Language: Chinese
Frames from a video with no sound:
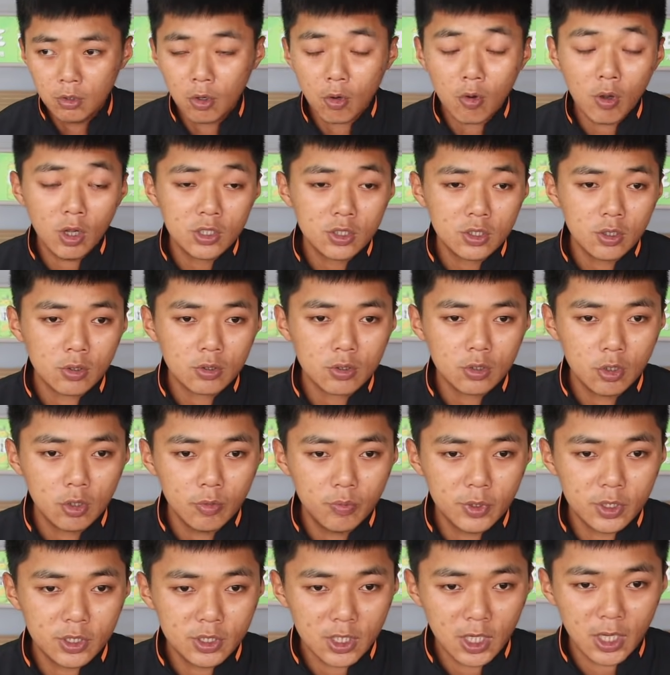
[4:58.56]
有观众就有
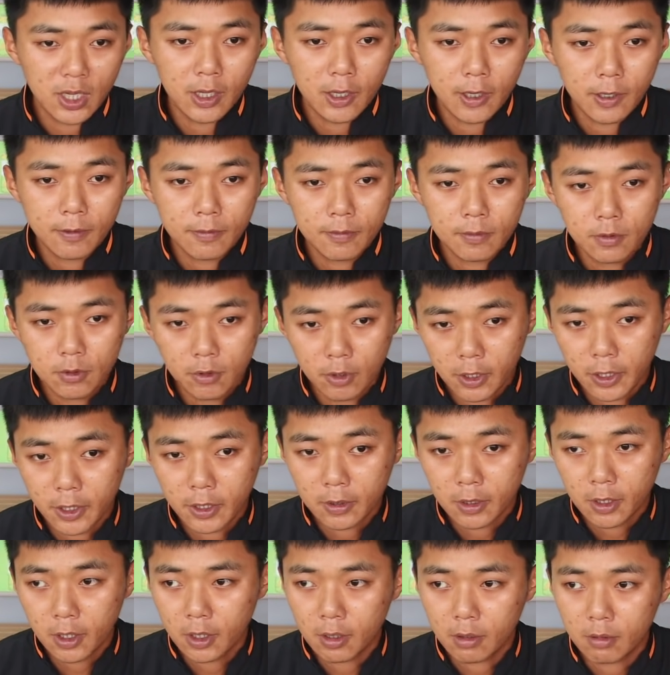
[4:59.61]
比赛啊，对啊，
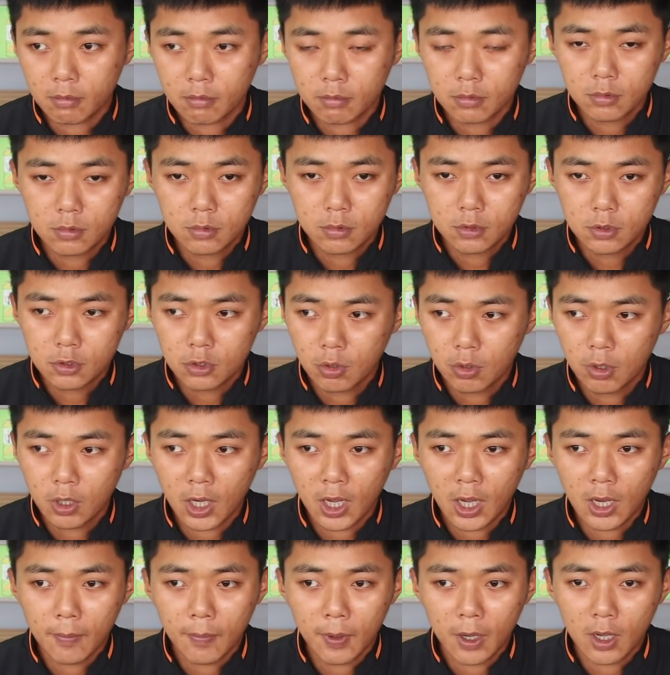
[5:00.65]
那就会
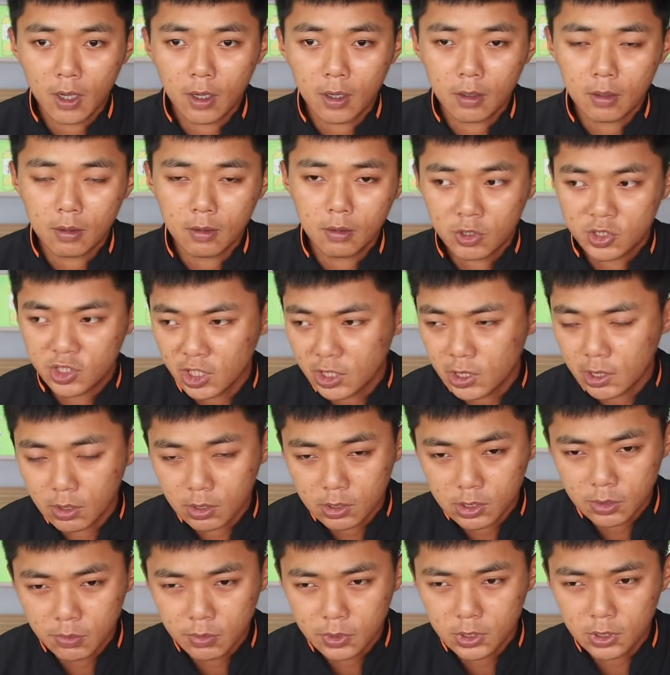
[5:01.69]
害怕我这个
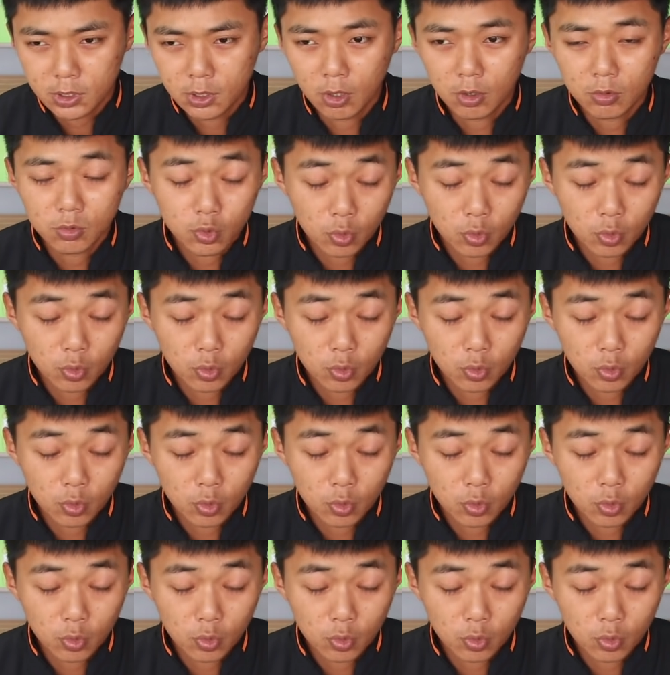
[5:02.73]
是不是又